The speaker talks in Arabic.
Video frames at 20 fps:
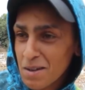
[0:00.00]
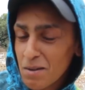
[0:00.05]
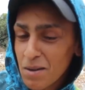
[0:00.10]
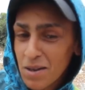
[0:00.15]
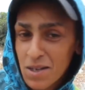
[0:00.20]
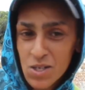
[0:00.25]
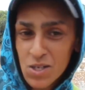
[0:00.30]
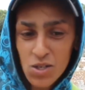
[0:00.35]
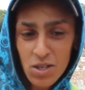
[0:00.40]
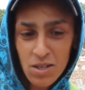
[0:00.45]

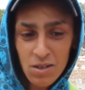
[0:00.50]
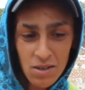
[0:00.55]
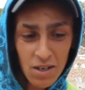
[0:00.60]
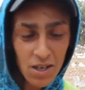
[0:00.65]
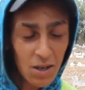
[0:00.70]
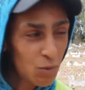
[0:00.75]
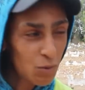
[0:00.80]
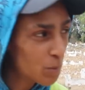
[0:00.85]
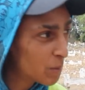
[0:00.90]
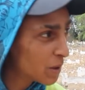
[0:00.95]
وكنجي
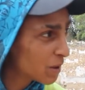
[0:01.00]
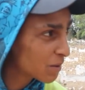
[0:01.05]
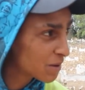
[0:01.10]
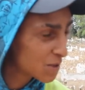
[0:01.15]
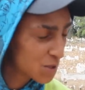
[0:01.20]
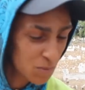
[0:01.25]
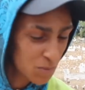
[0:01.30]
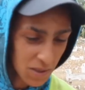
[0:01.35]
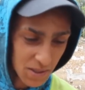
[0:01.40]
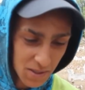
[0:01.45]
كنتعاون معاهم
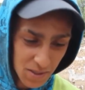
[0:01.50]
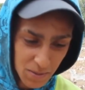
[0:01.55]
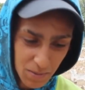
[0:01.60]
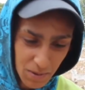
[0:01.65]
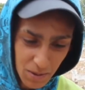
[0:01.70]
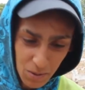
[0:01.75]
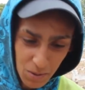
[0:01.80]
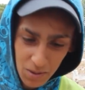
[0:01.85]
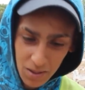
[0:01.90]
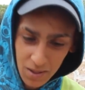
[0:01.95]
كنجمع
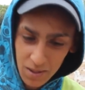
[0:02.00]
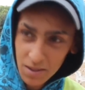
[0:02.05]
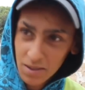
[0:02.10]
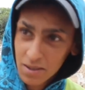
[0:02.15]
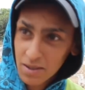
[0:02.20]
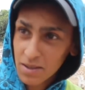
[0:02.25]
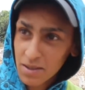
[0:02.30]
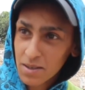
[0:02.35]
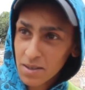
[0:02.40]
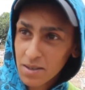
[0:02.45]
الزبل وكذا